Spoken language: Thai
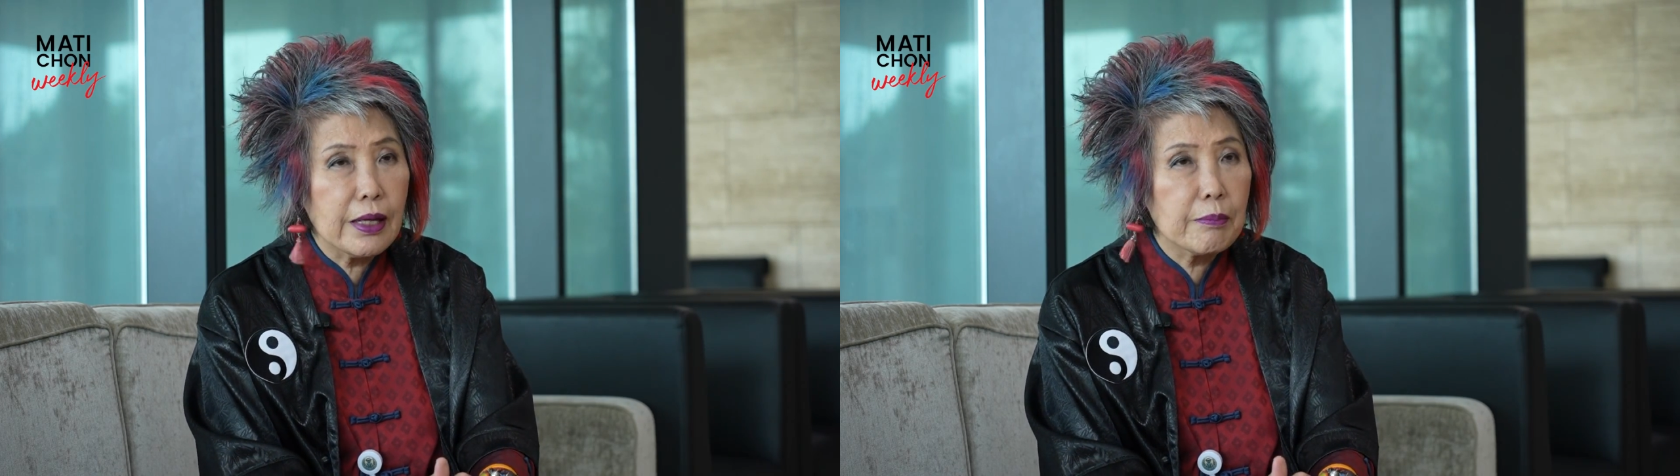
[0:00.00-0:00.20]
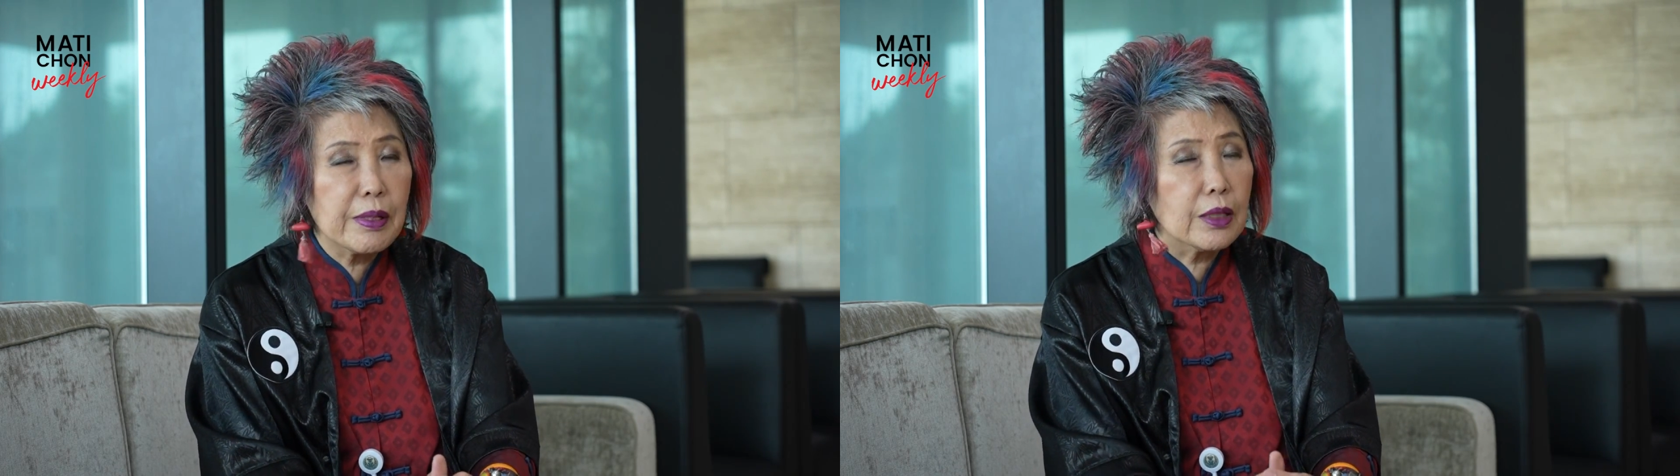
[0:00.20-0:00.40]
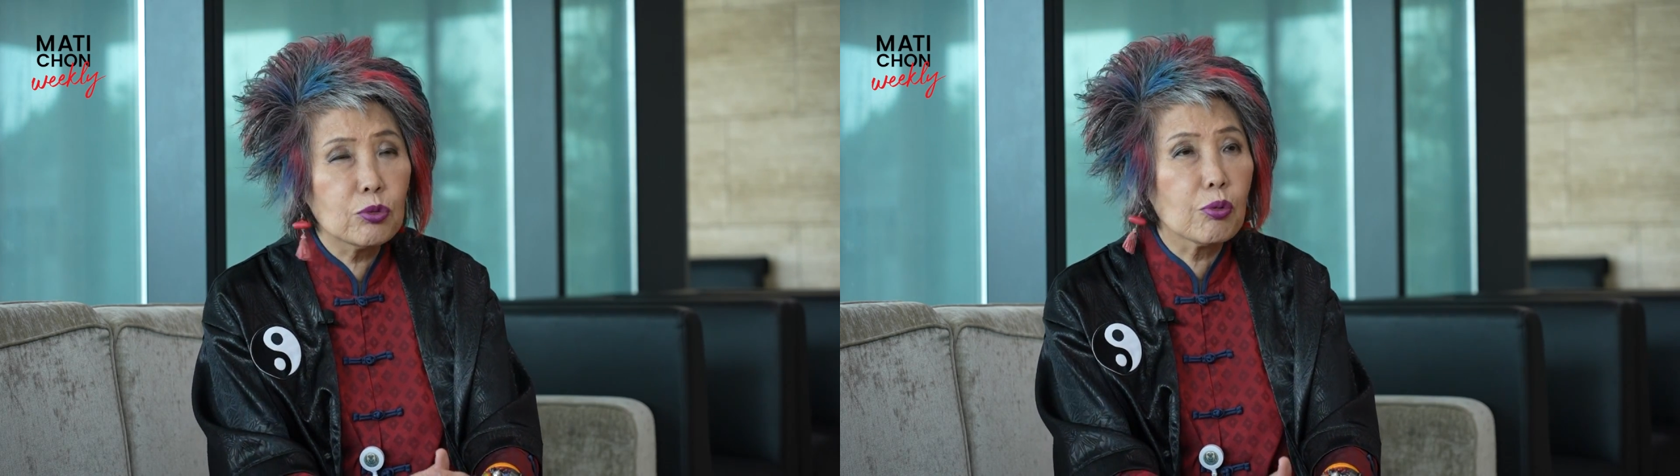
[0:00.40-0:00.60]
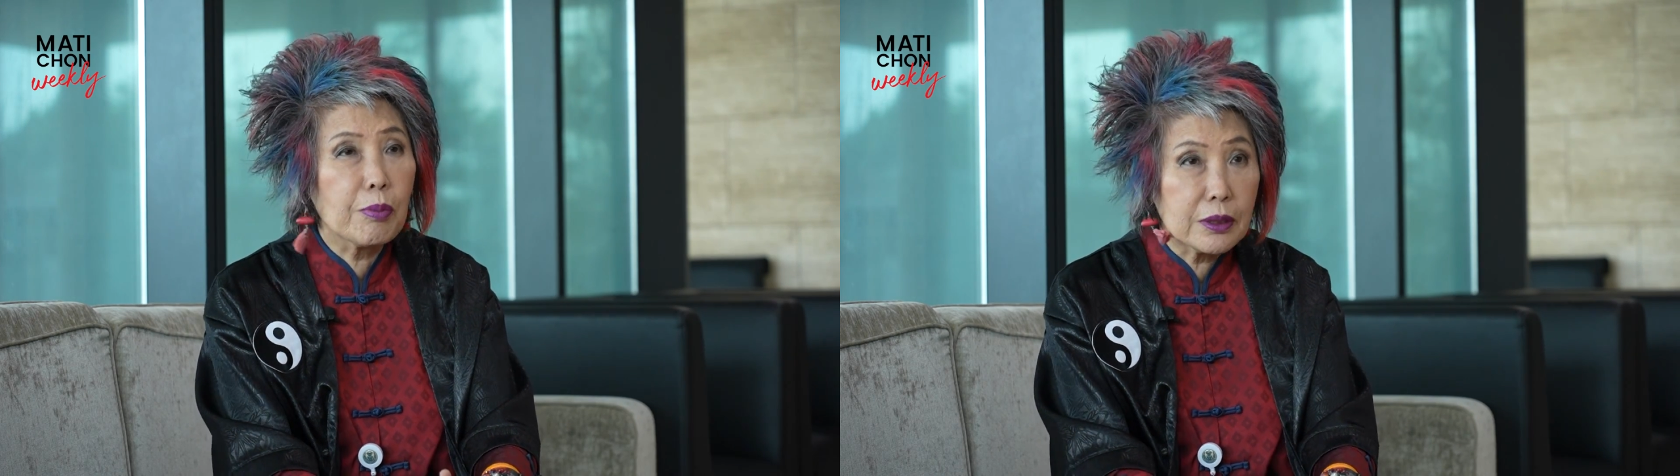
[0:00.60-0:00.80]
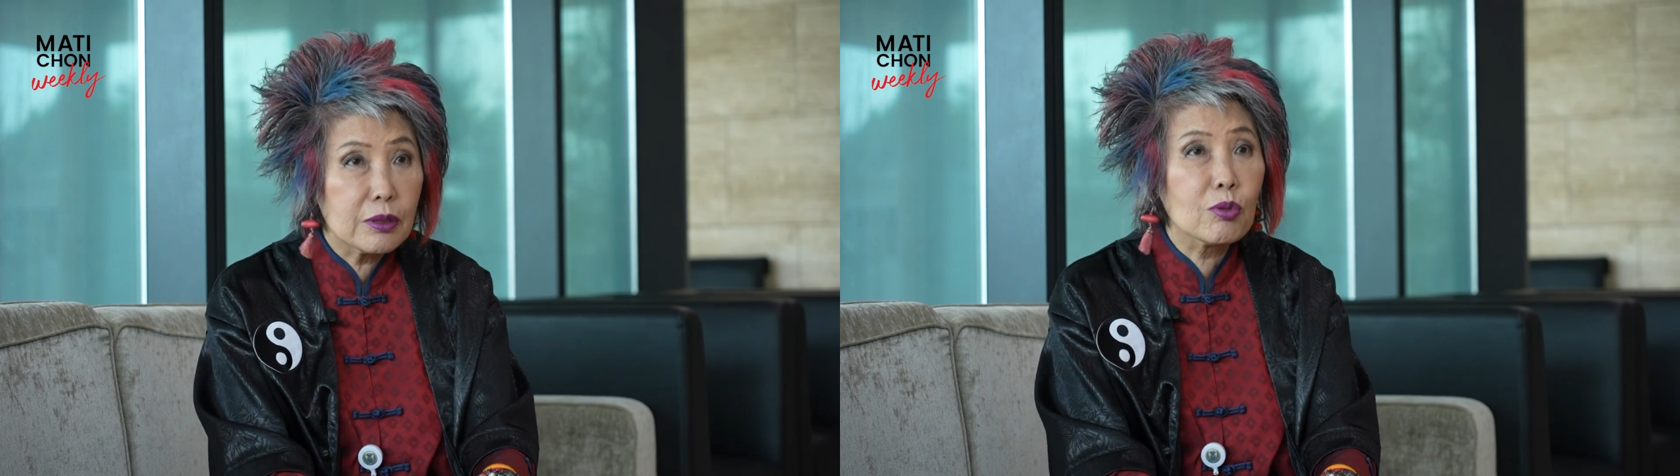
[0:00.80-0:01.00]
ยไม่ได้ถูกป
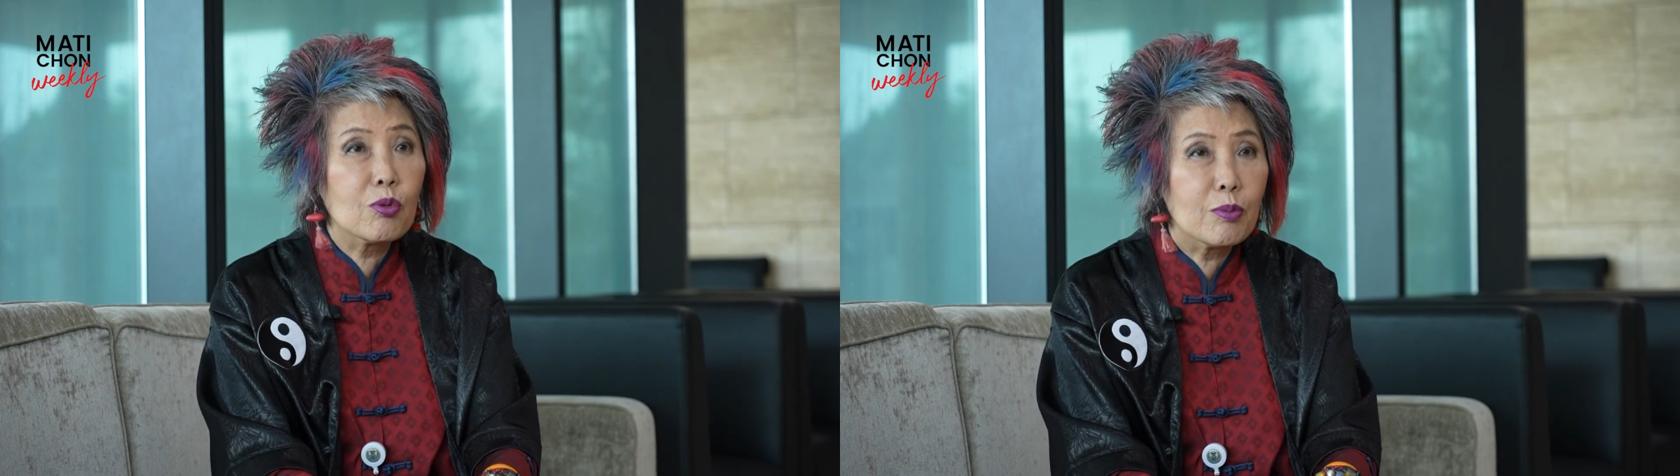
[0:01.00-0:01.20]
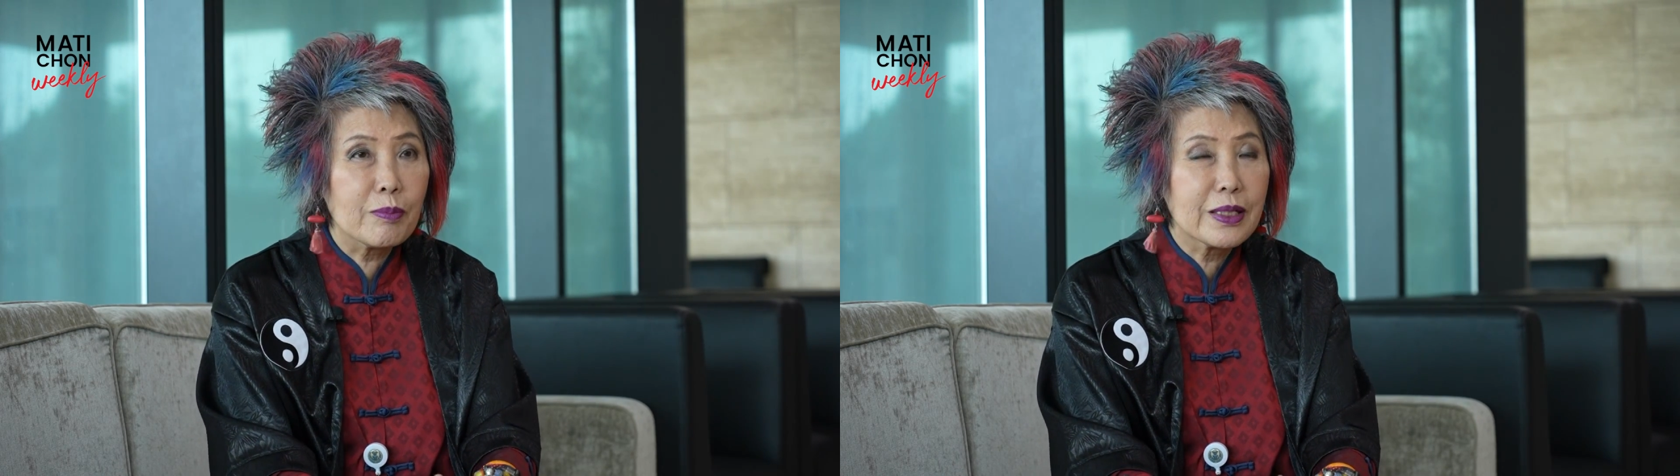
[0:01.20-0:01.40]
ฏิรูป